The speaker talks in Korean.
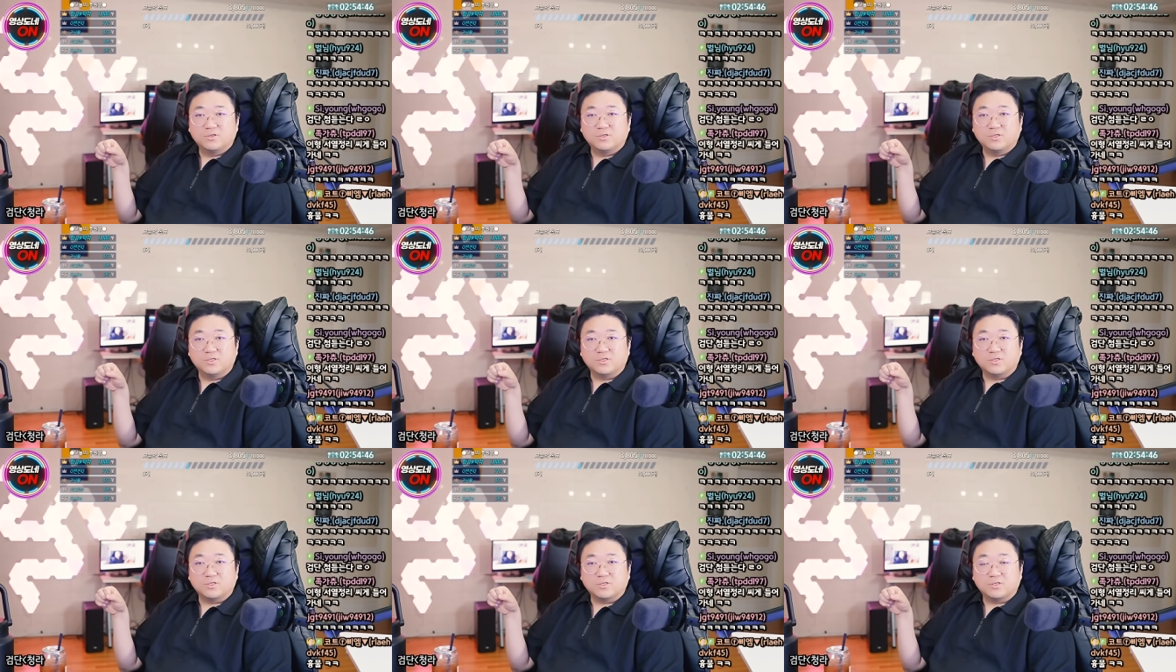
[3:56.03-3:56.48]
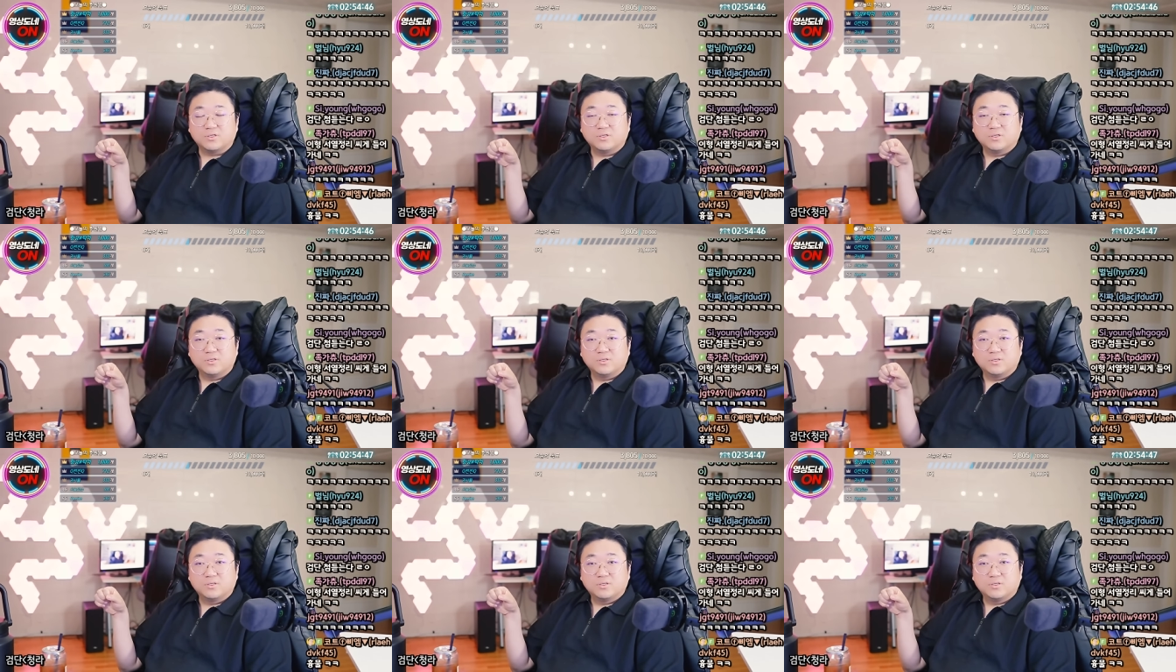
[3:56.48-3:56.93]
예.
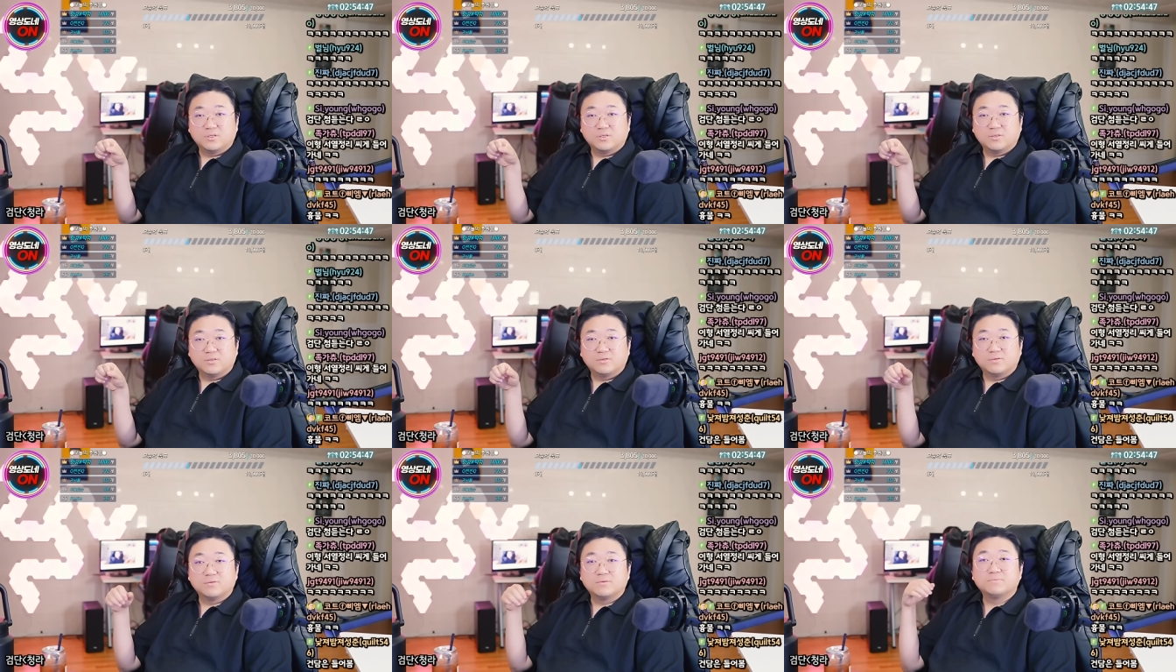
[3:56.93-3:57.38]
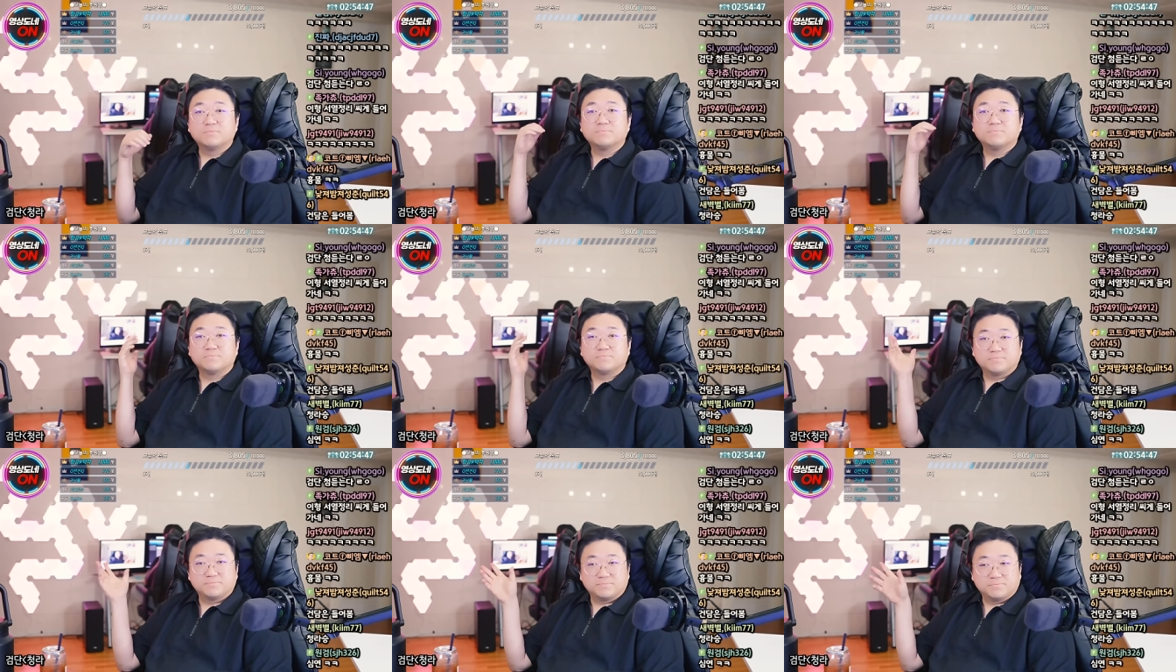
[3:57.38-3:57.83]
뿐만
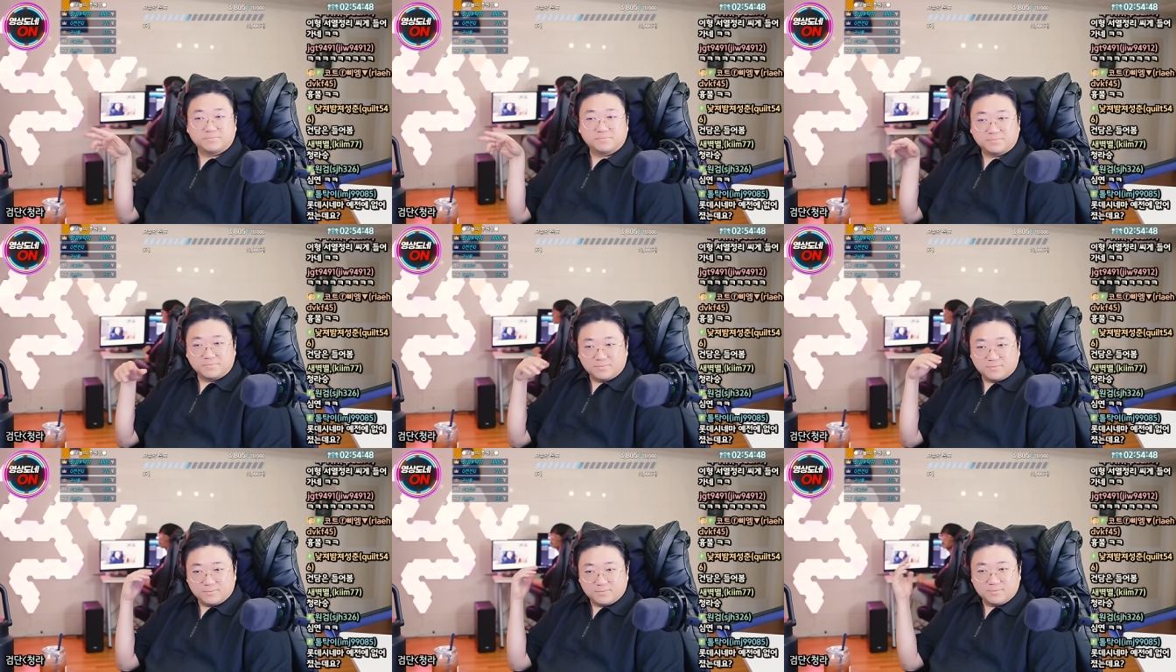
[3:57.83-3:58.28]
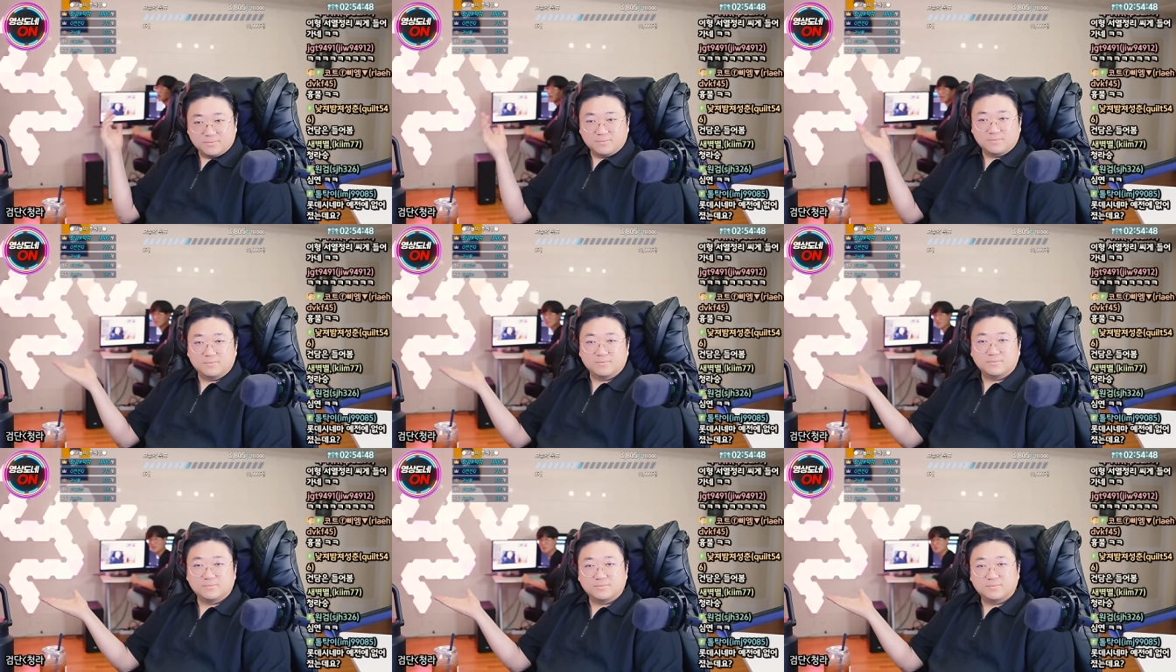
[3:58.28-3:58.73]
아니라 서울
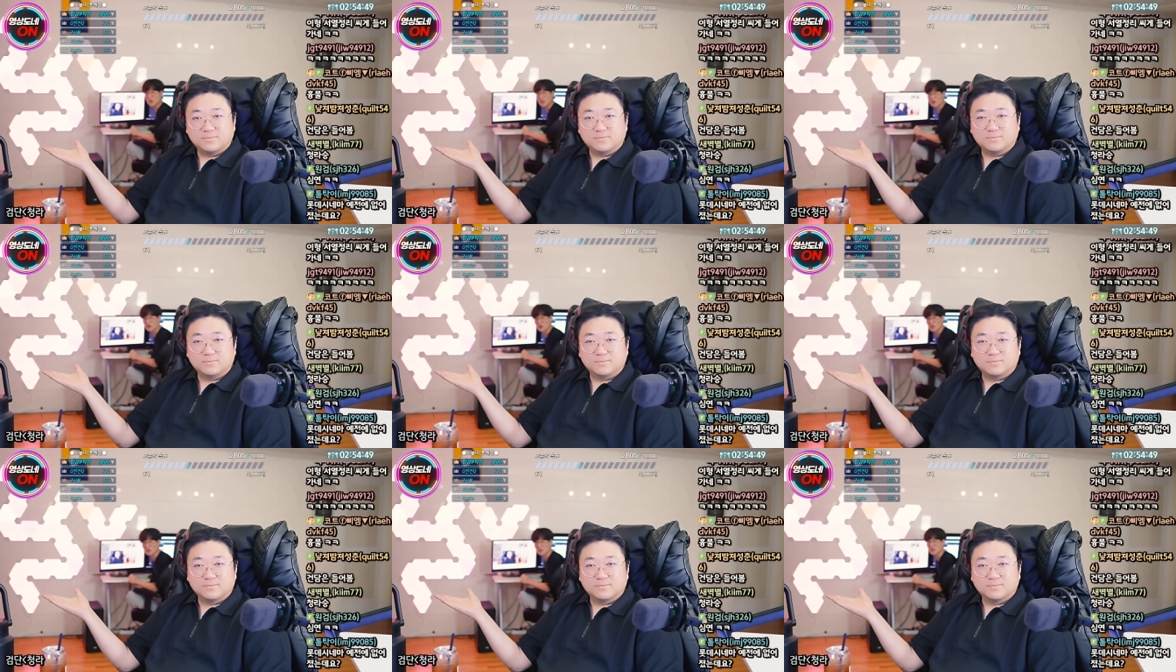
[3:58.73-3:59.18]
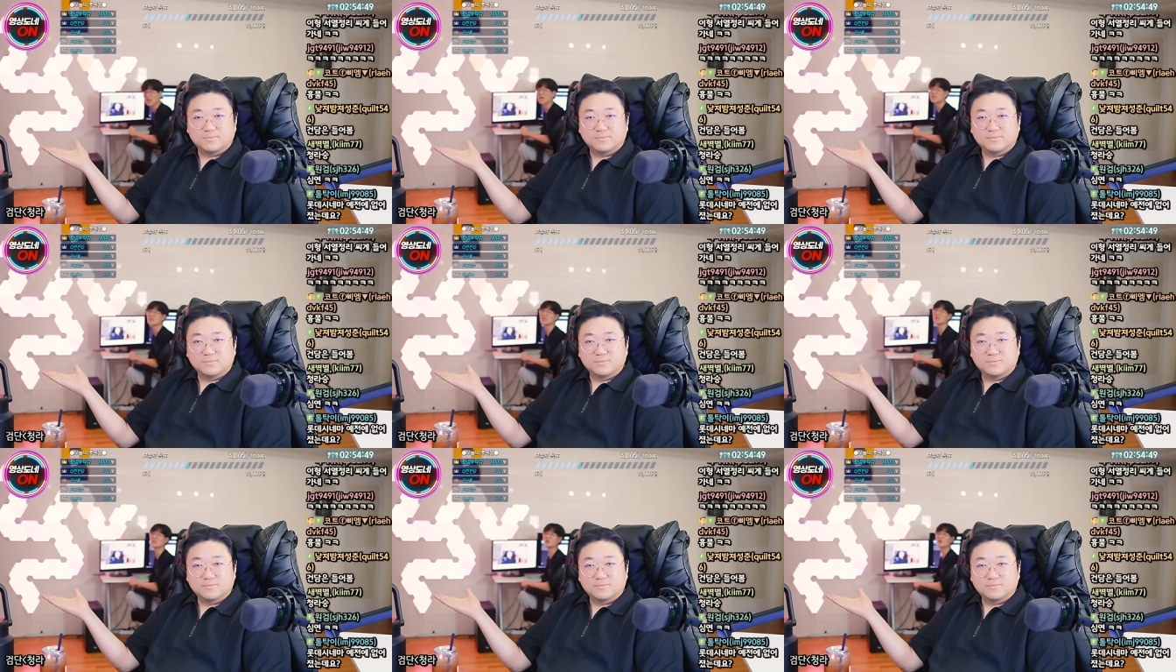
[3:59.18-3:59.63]

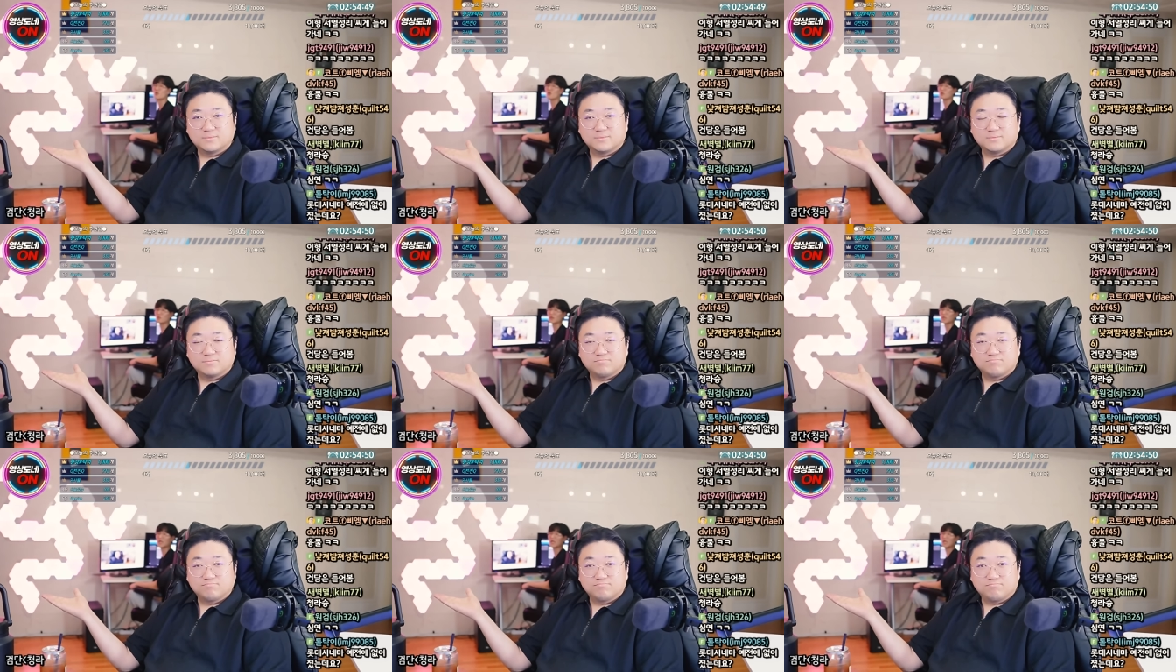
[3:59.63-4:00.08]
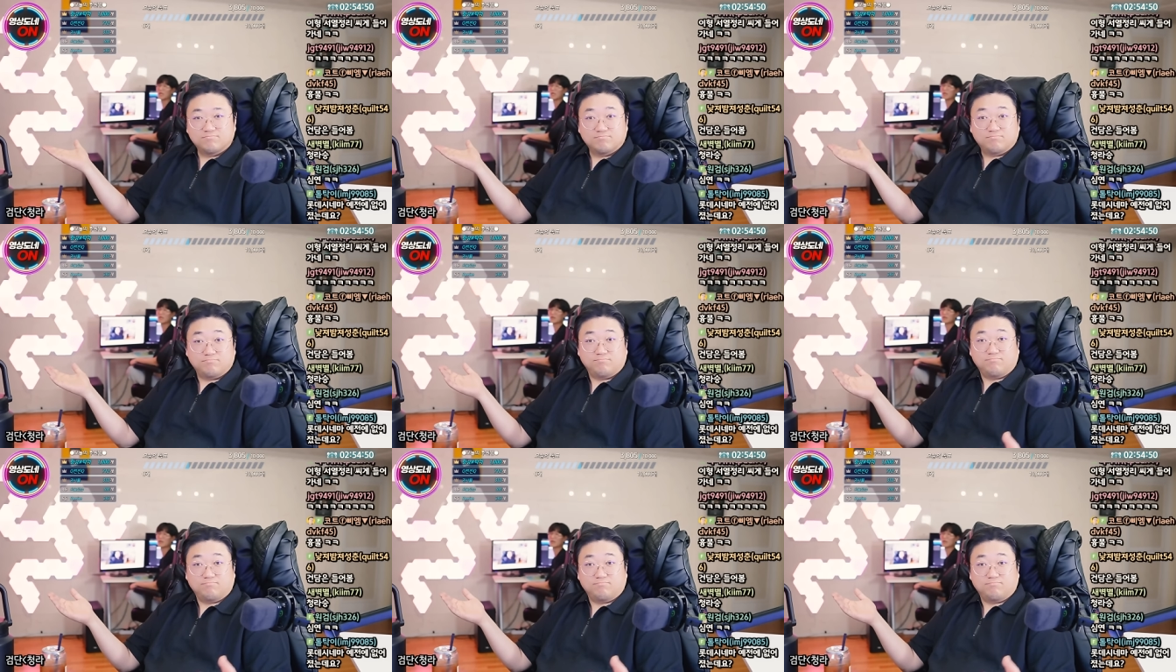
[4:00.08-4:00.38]
아산병원까지 들어옵니다.